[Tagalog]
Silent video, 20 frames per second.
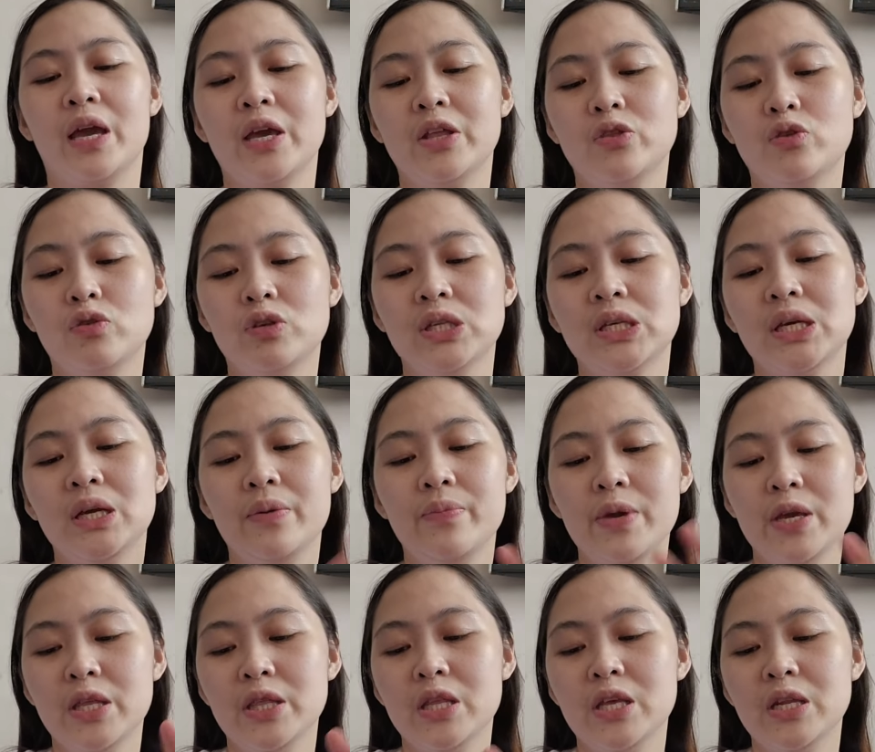eto sa
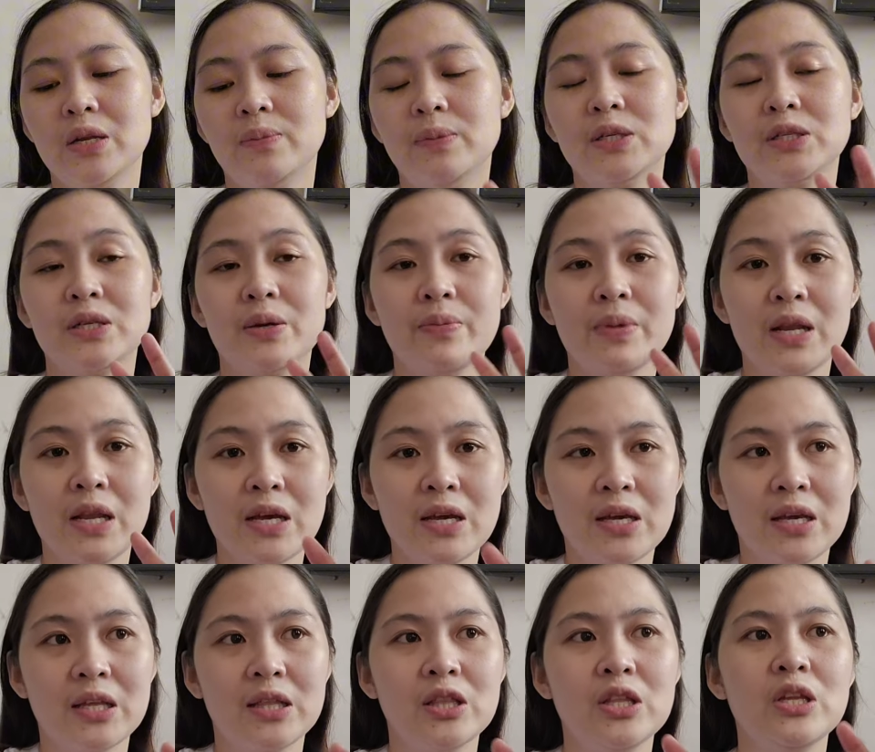gabi hindi naman siya
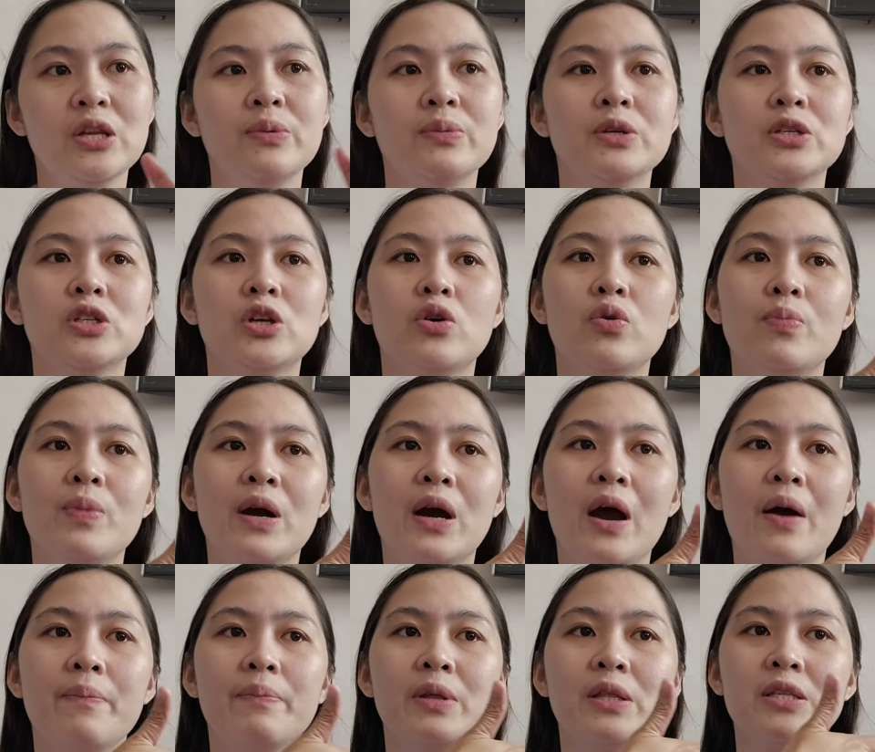malagkit. Hindi naman siya
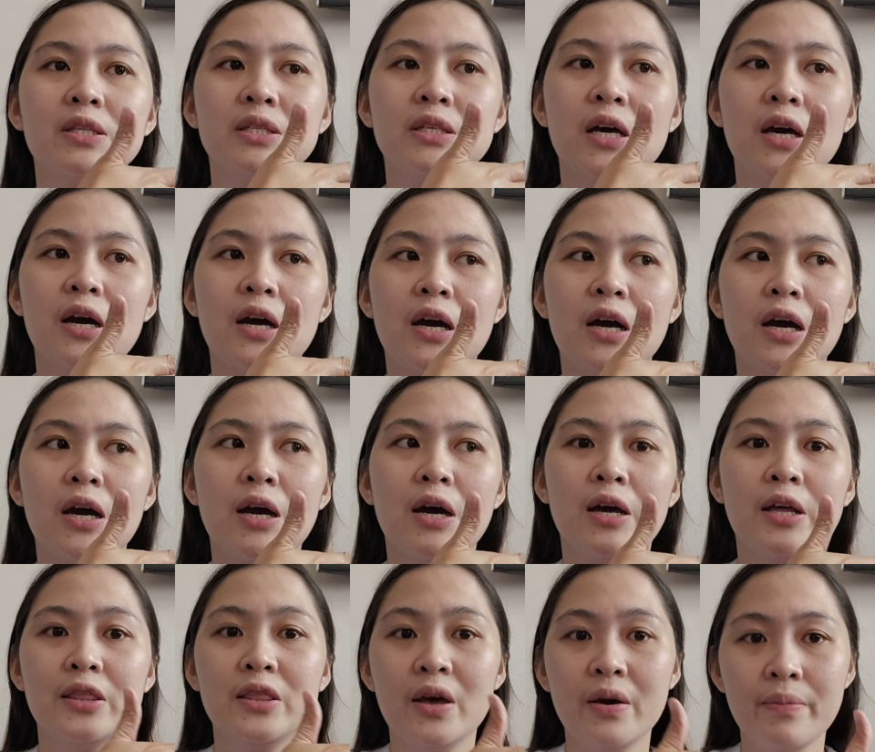kumakapit sa
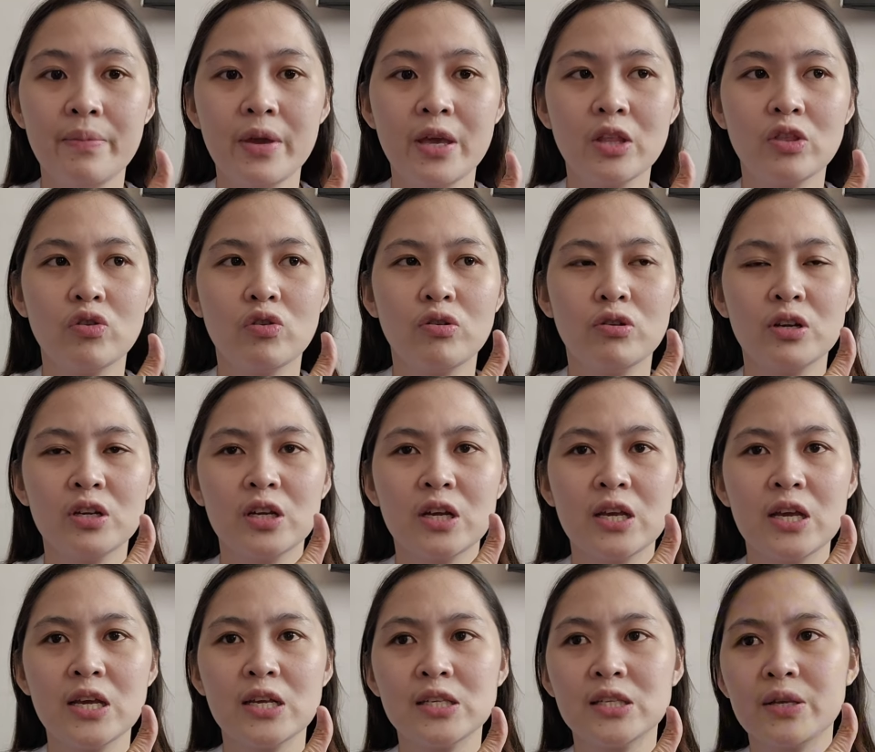damit or
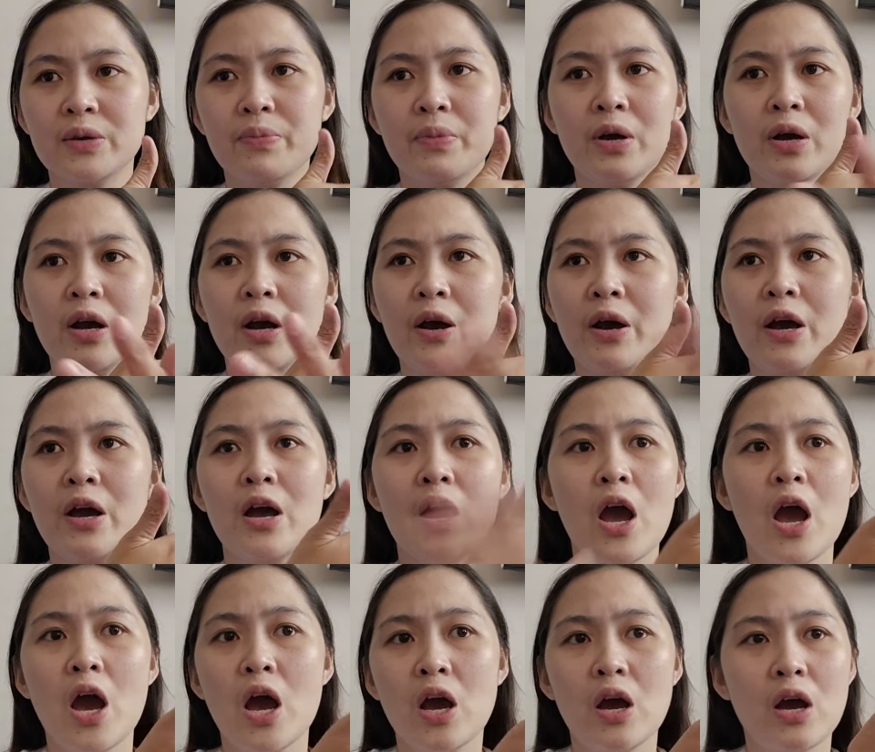kaya sa mga
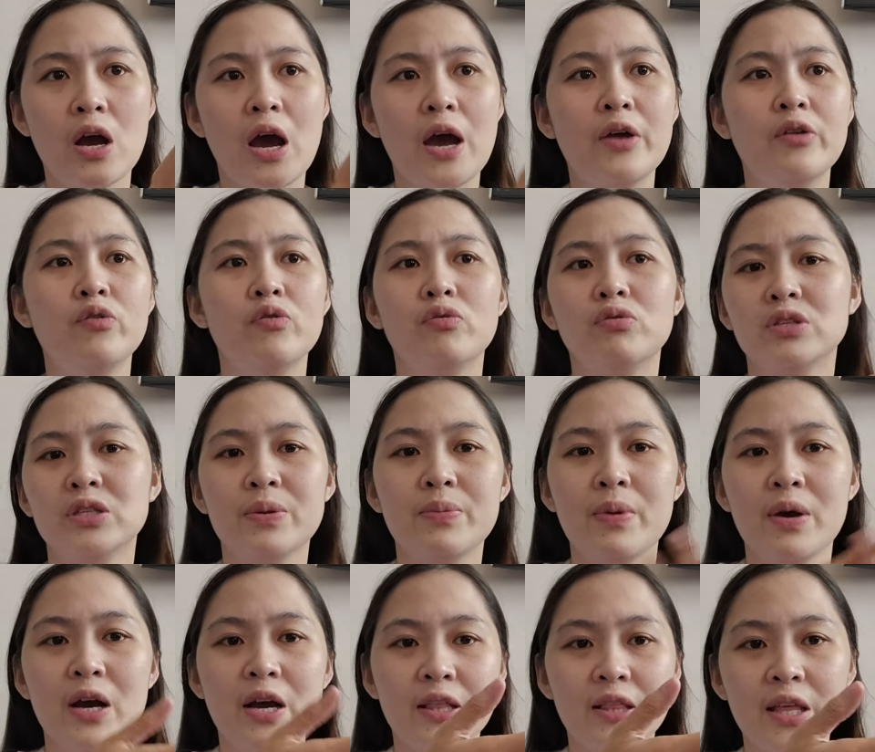ano,
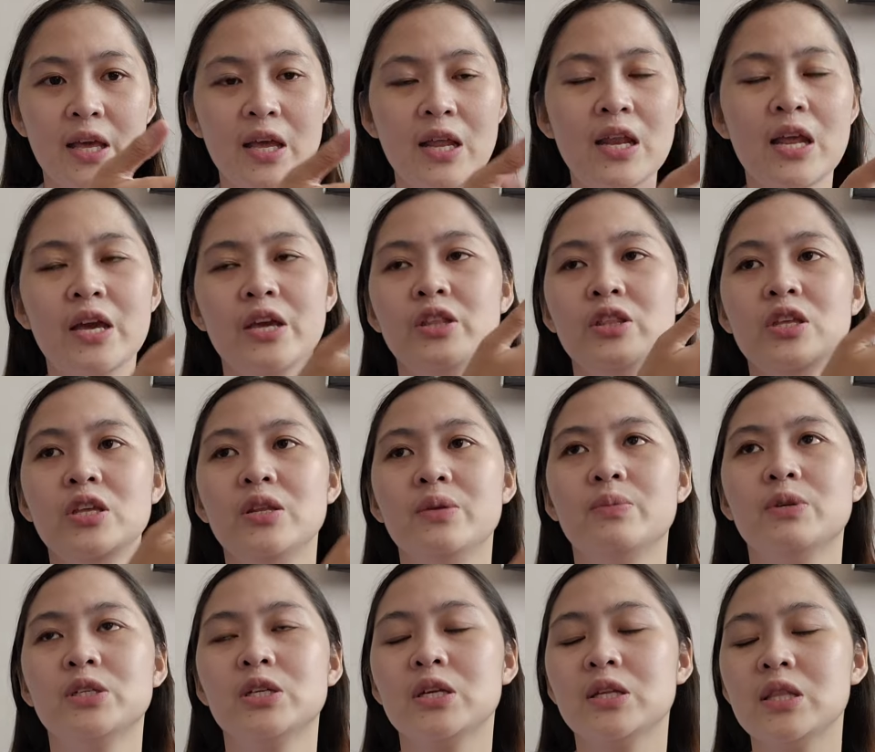sa mga tela, hindi
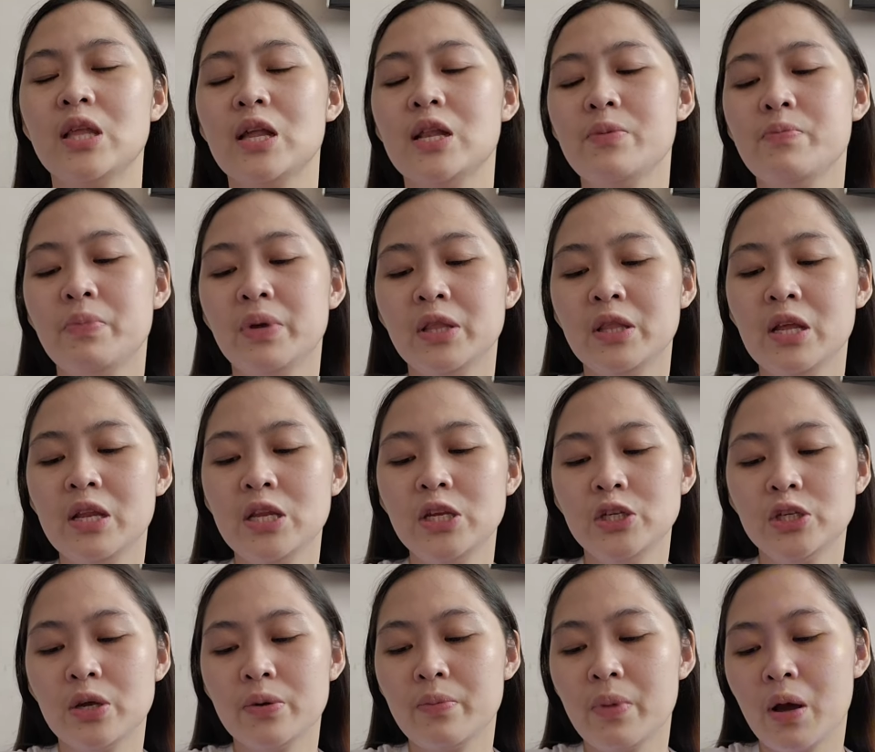naman siya dahil
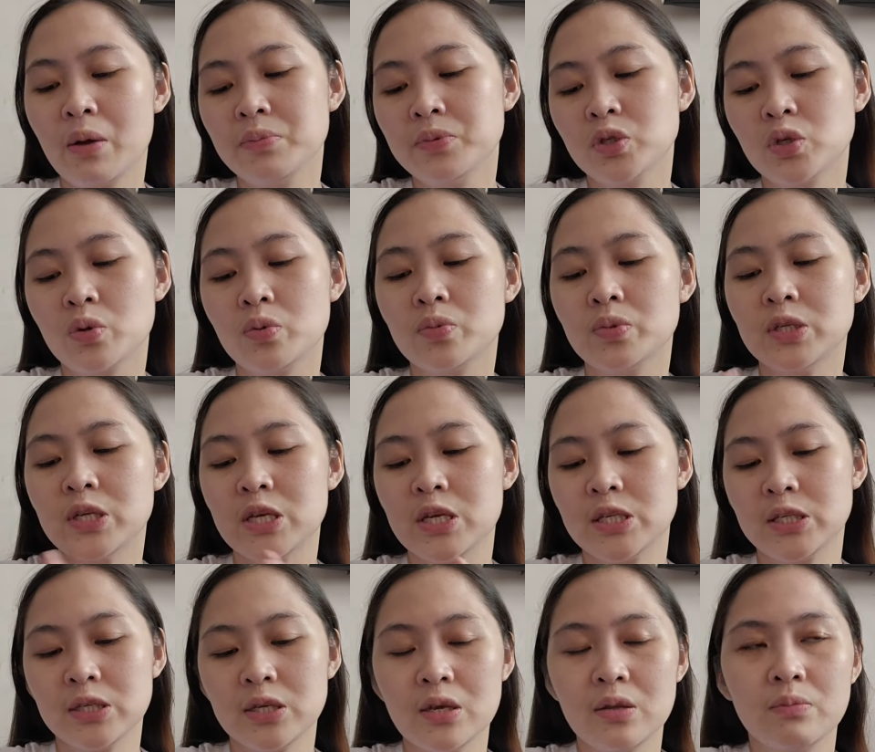madali siyang ma-absorb sa
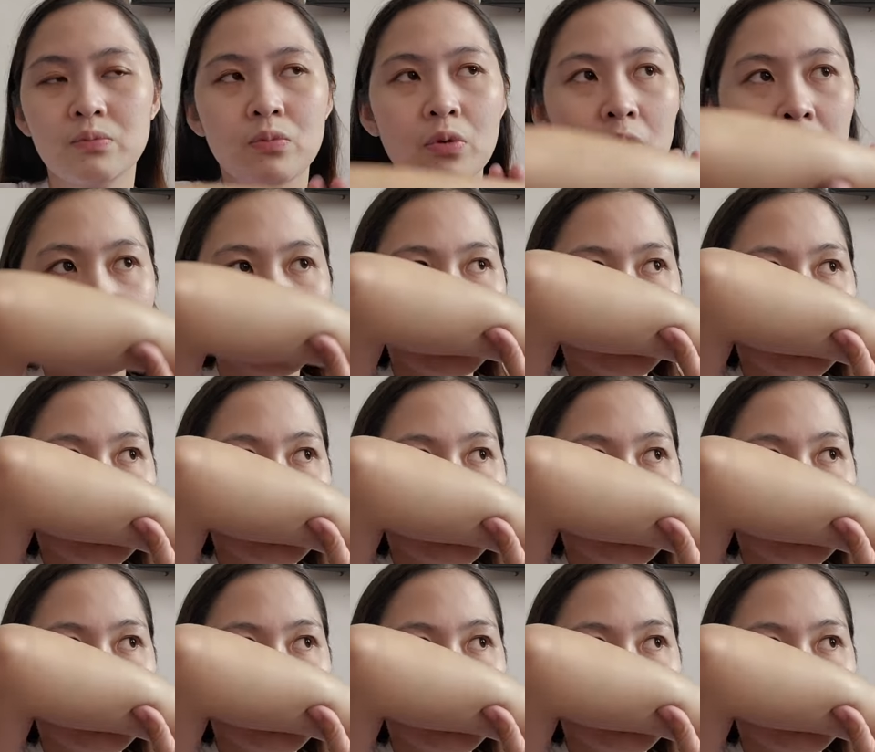skin mo.